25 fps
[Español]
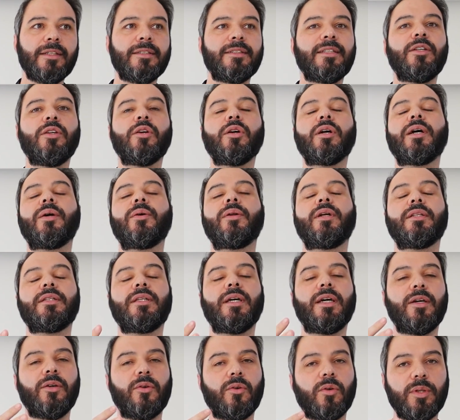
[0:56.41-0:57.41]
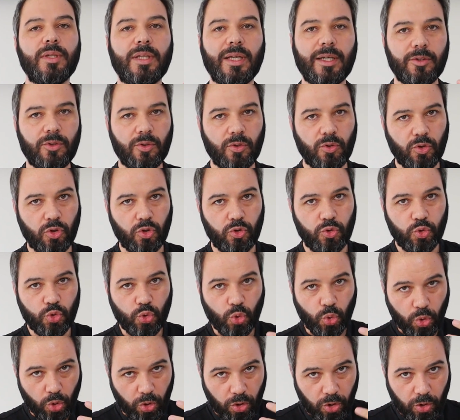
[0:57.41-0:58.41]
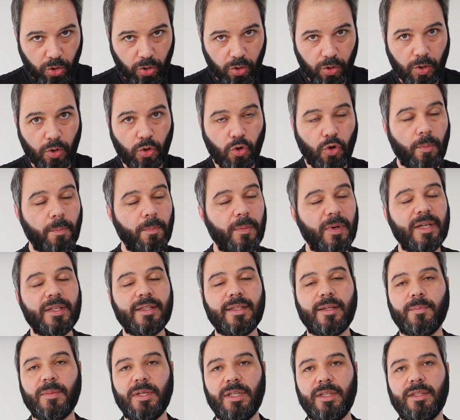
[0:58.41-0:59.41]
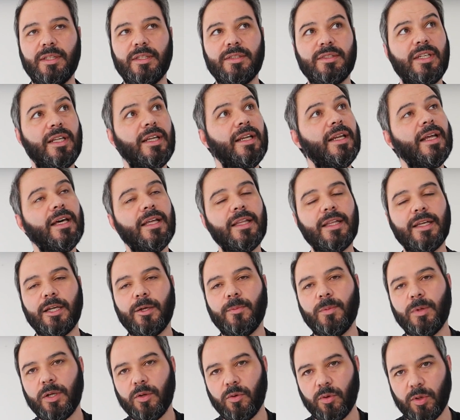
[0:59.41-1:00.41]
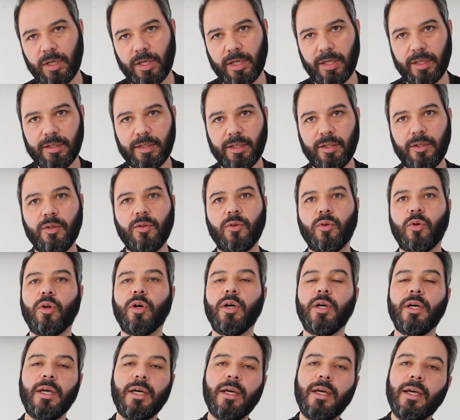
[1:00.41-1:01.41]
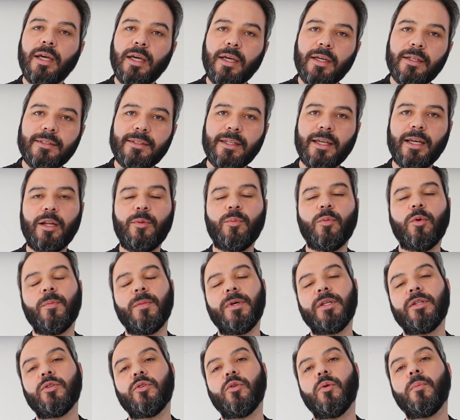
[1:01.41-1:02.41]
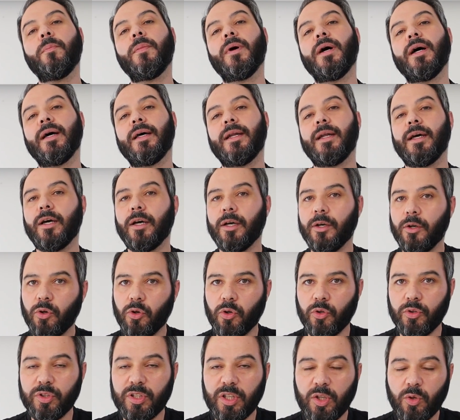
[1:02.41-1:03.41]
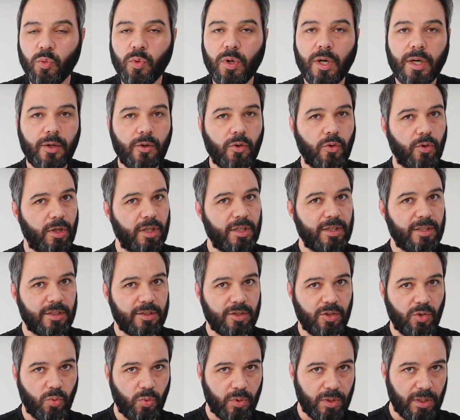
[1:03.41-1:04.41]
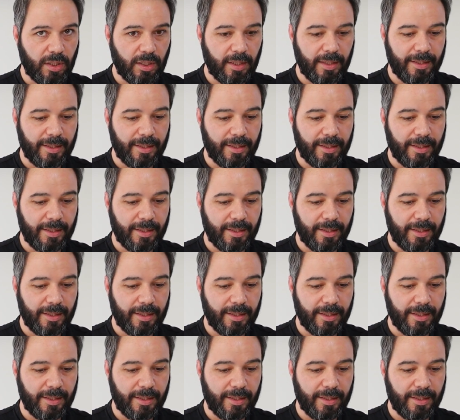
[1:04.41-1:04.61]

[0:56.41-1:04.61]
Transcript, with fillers: sino que ahora estás en contacto con tu dolor completamente, sin nada que ver con el exterior, ese es el momento para continuar con esta segunda